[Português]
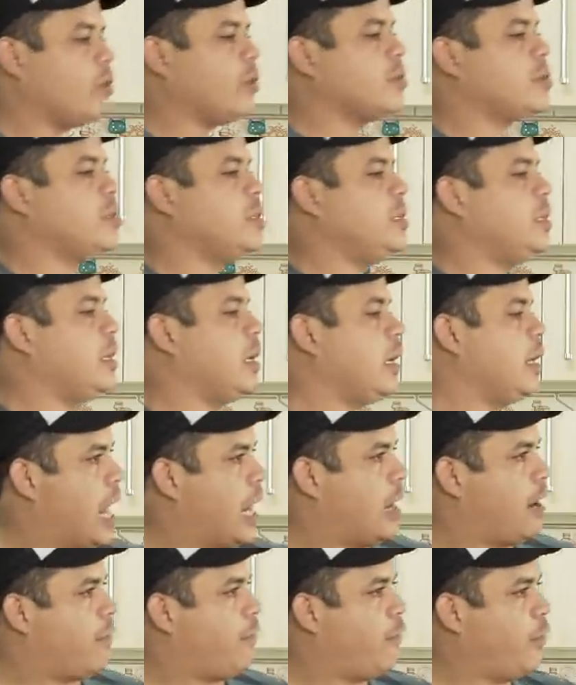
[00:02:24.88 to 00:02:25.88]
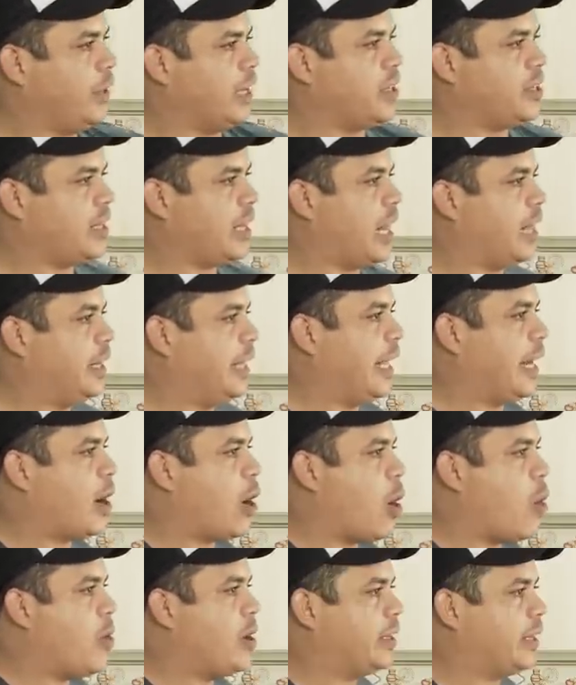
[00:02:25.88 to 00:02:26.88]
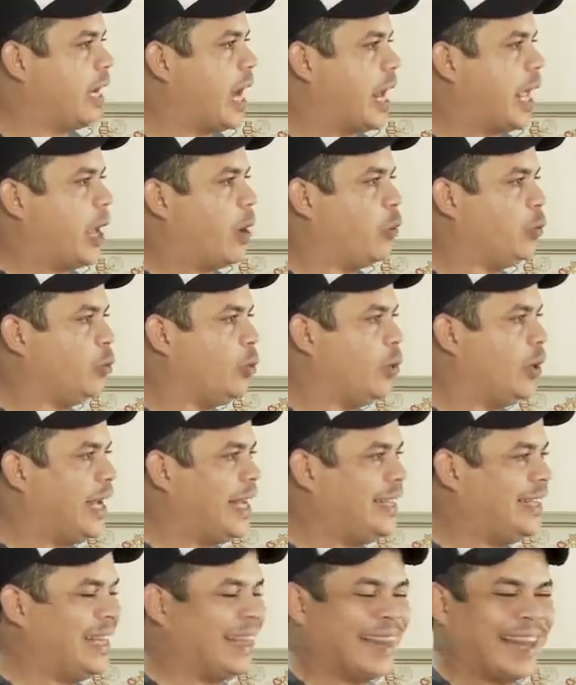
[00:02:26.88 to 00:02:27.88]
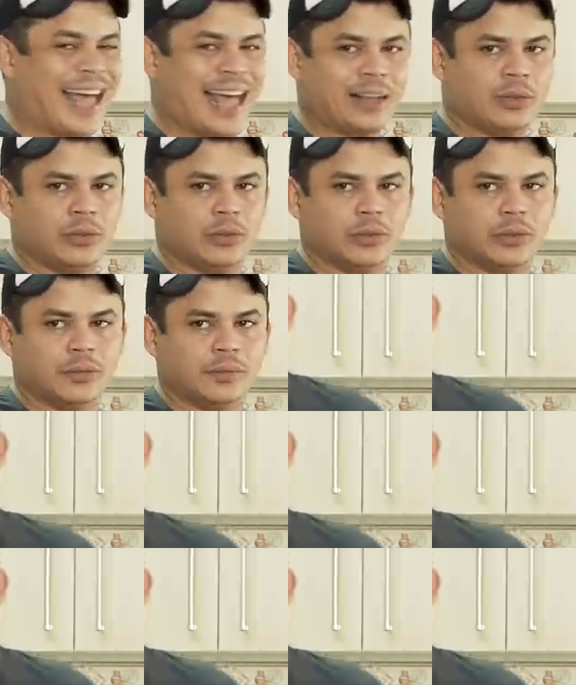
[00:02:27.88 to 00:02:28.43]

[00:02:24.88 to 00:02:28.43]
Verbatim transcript: cozinha, ela foi na geladeira, eu entrei aqui, quando eu olhei de lado,